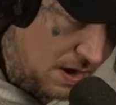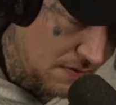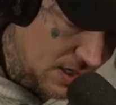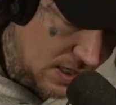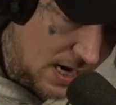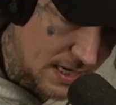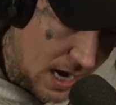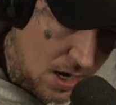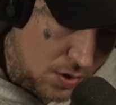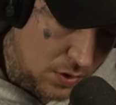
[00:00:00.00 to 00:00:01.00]
Wichteln eigentlich
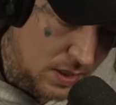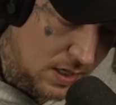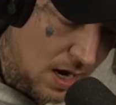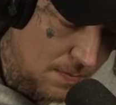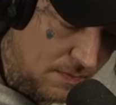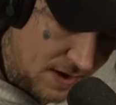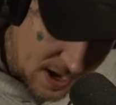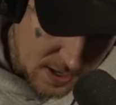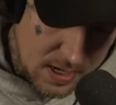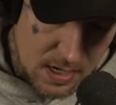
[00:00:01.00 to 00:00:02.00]
angekündigt haben,
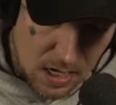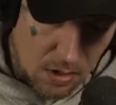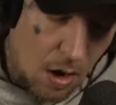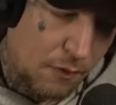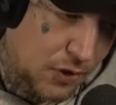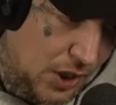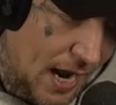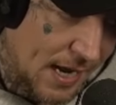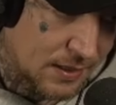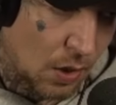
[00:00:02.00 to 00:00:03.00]
war auf
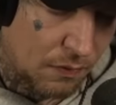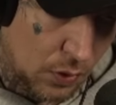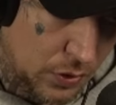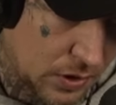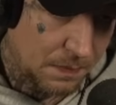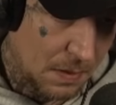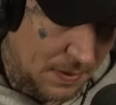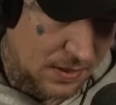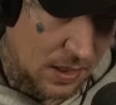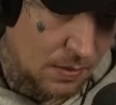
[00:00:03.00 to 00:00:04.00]
Scherz, auf lustig,
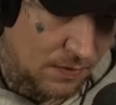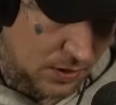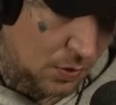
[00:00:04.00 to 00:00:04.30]
bisschen, was zum